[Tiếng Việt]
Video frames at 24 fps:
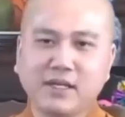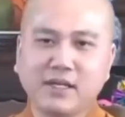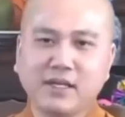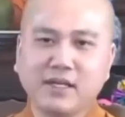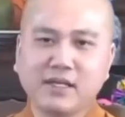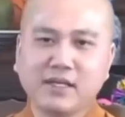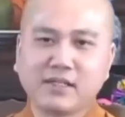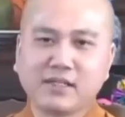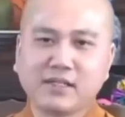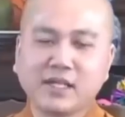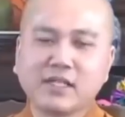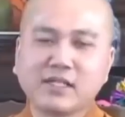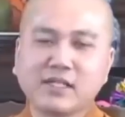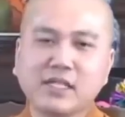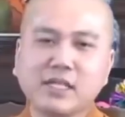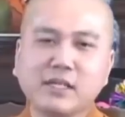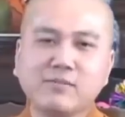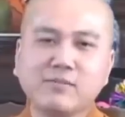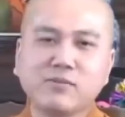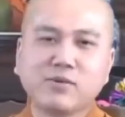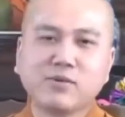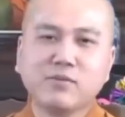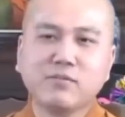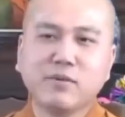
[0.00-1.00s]
trái
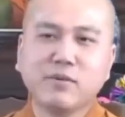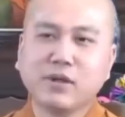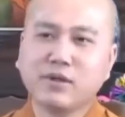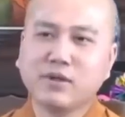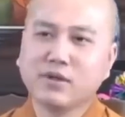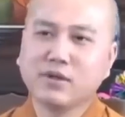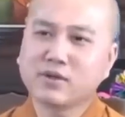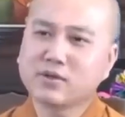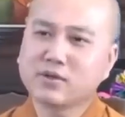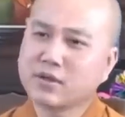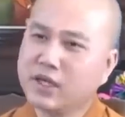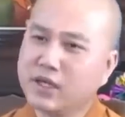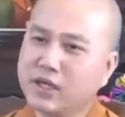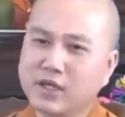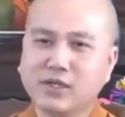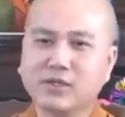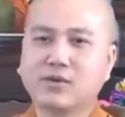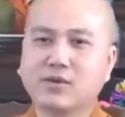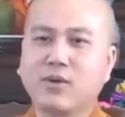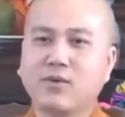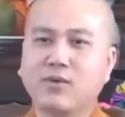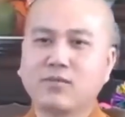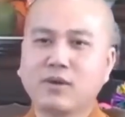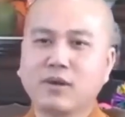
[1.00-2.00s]
tim của mình nó kỳ
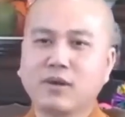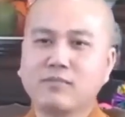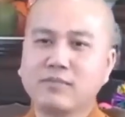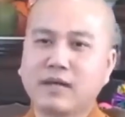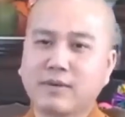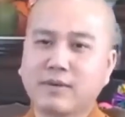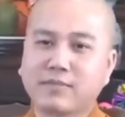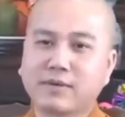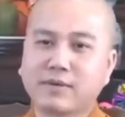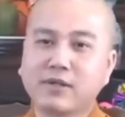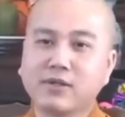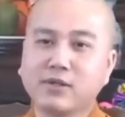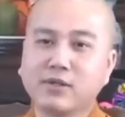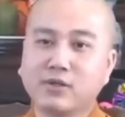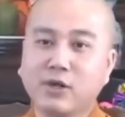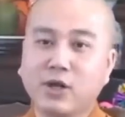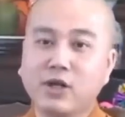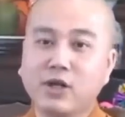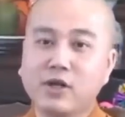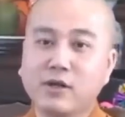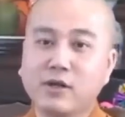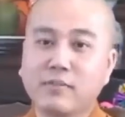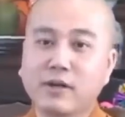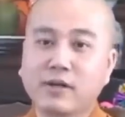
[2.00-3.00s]
cục lắm gặp cái người đó
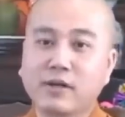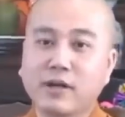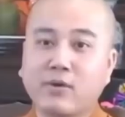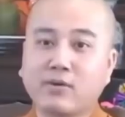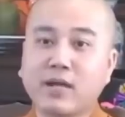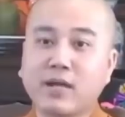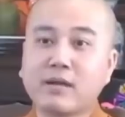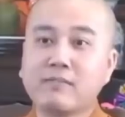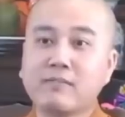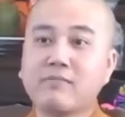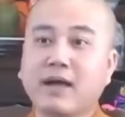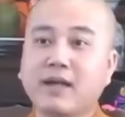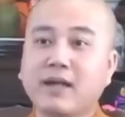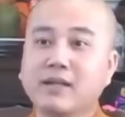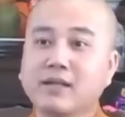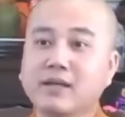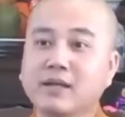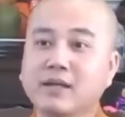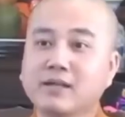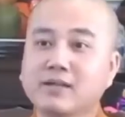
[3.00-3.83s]
là bắt đầu đánh mạnh hơn